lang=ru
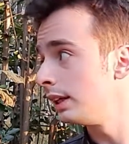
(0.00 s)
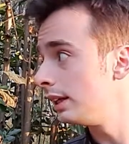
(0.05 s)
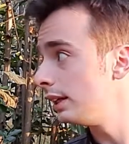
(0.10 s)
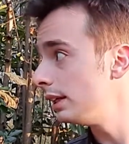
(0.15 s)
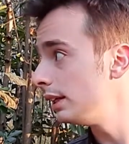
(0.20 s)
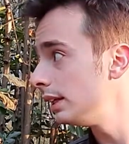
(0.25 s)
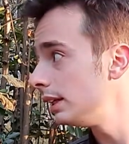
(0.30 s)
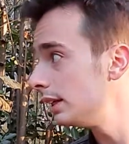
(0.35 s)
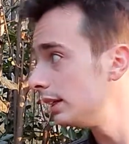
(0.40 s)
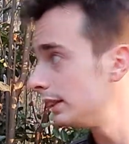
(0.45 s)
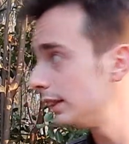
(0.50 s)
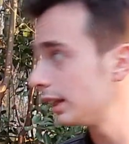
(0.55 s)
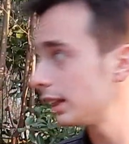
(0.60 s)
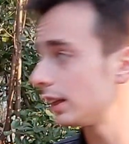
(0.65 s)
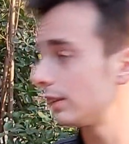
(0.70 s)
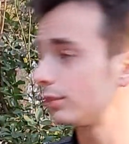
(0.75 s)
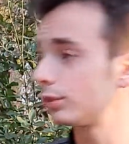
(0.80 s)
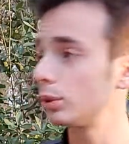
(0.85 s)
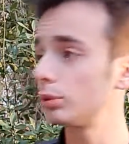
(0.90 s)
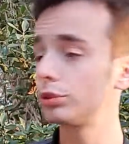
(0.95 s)
И
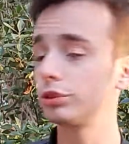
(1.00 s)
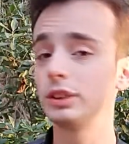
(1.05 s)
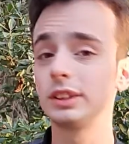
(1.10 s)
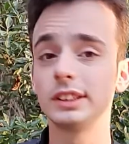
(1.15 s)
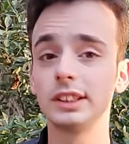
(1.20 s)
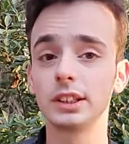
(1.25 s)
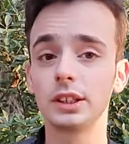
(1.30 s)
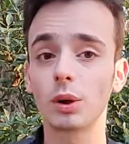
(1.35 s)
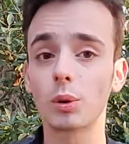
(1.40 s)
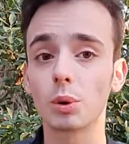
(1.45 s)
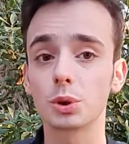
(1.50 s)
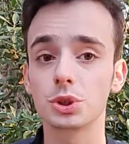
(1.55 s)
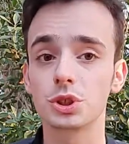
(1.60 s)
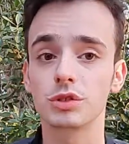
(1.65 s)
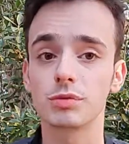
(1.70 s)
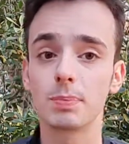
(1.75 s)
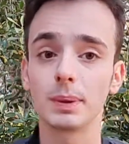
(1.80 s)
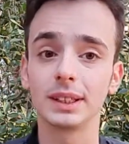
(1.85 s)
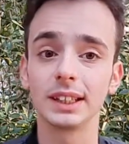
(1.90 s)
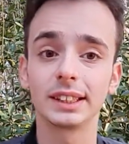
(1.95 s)
дело в том, что если ты
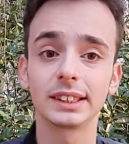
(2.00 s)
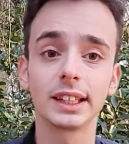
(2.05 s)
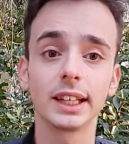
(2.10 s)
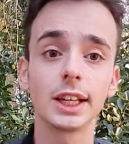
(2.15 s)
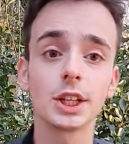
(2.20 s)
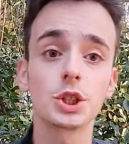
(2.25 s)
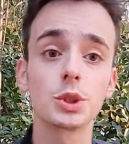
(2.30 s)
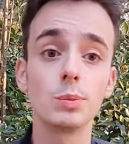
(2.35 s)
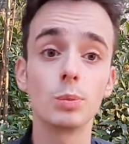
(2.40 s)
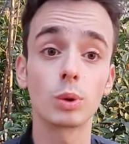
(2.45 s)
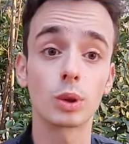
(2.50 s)
хочешь по-настоящему